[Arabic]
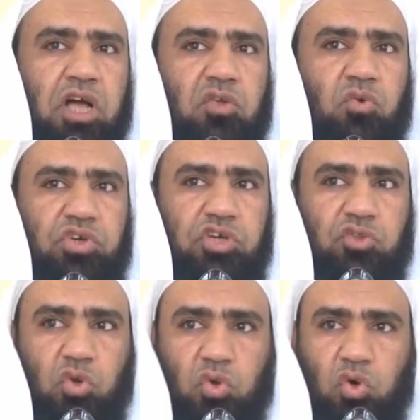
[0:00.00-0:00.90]
ما
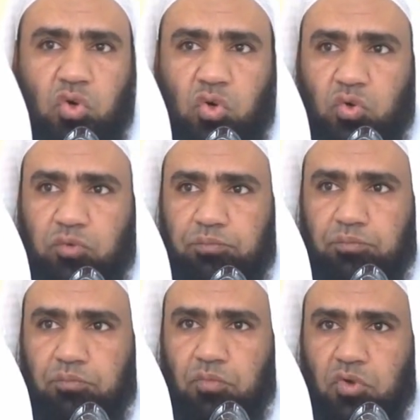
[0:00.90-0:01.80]
يوعظ القلوب
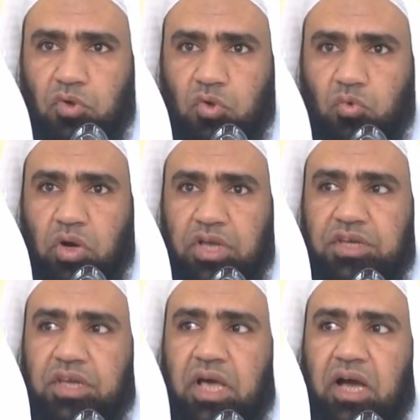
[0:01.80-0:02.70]

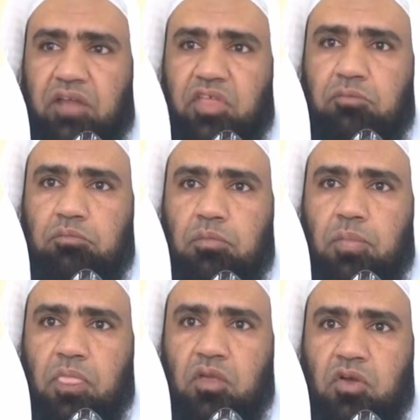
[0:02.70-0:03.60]
وإن أعظم
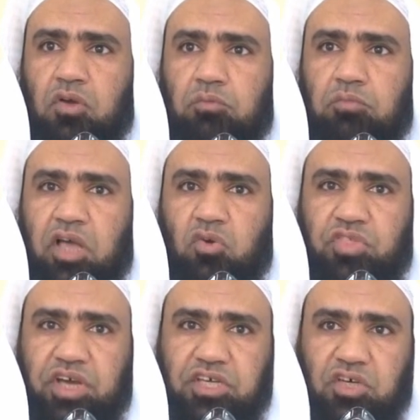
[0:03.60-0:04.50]
ما
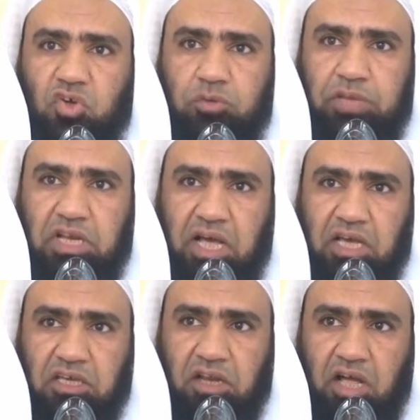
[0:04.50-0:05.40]
يذكر
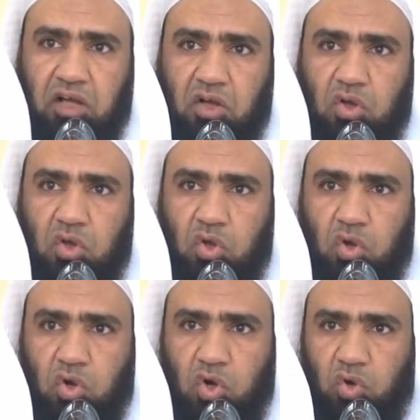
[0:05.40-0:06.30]
بالآخرة
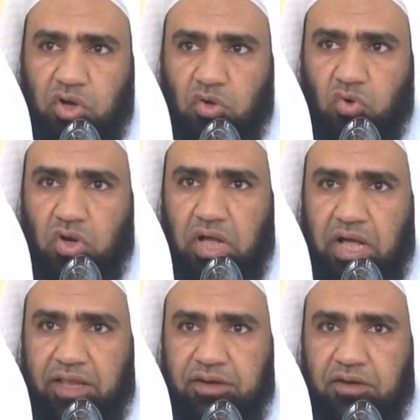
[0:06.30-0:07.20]
هو
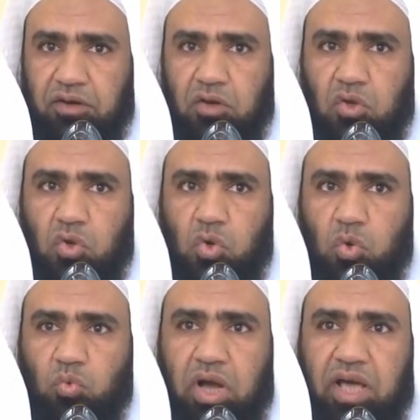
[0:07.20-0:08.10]
القرآن
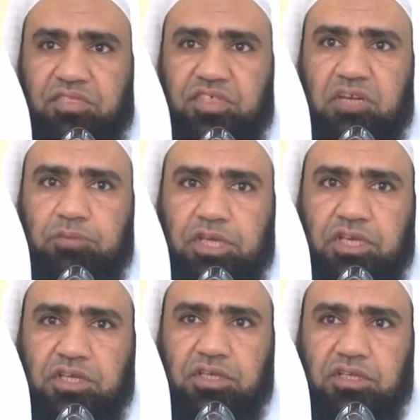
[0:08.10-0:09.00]
وأنذر
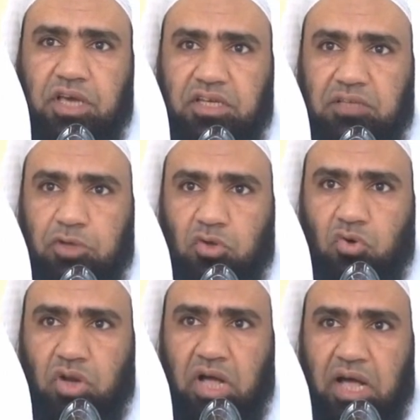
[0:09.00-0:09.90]
به يعني
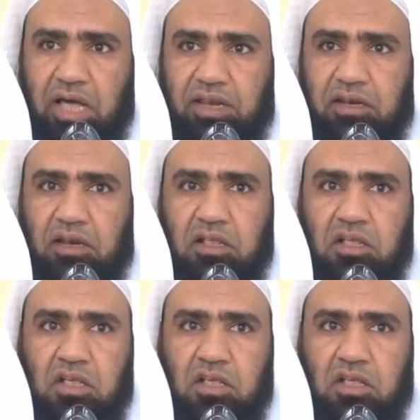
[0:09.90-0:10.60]
بالقرآن